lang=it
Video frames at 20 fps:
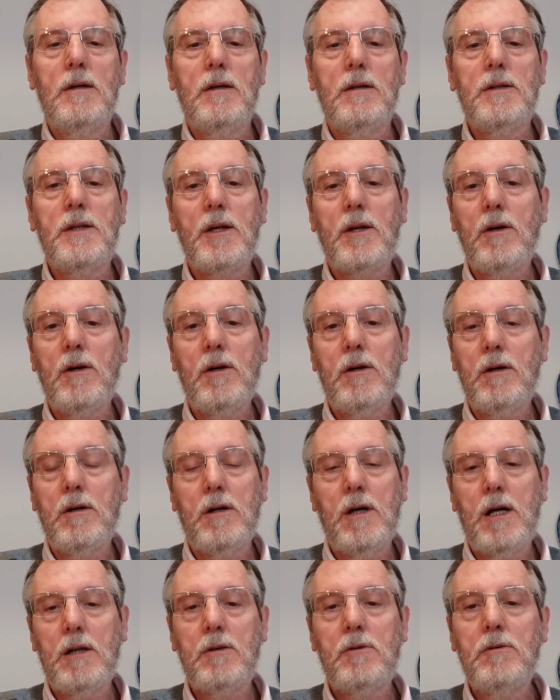
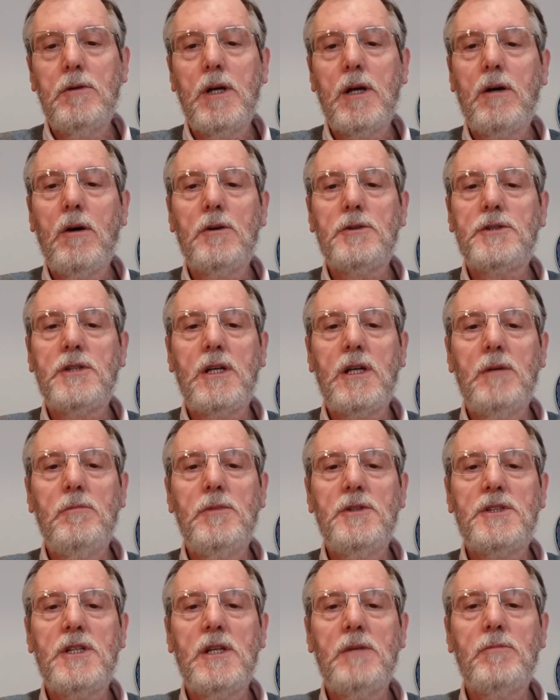Dirò alcune cose che
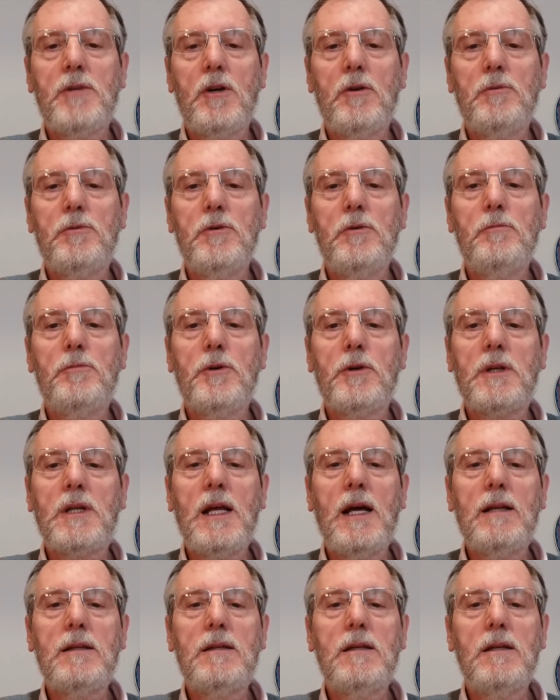mi sembrano più
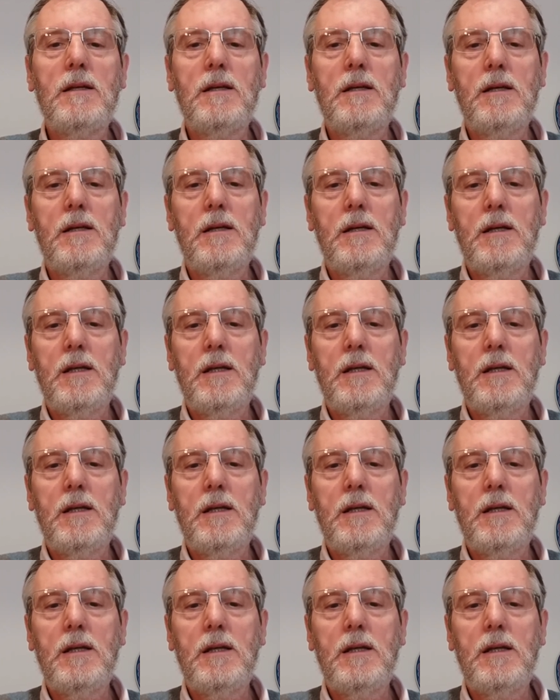importanti